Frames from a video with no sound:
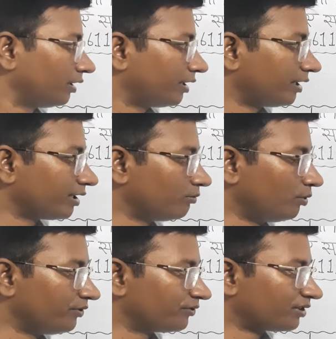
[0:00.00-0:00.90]
ठीक है कि
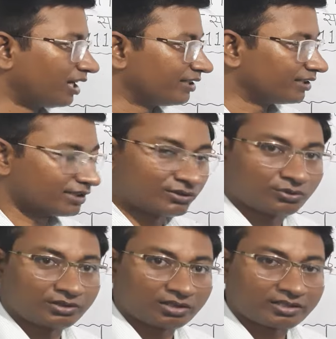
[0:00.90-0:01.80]
वो इंसानियत का जो
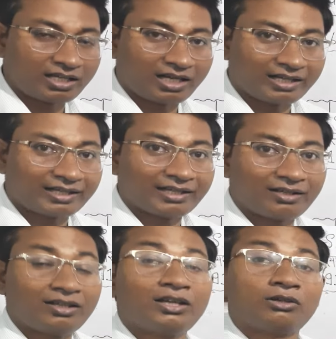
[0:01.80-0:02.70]
दर्जा है
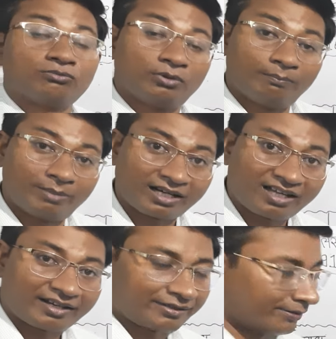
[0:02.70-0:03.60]
वो
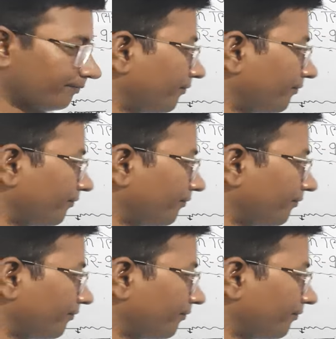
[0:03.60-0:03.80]
बना रहे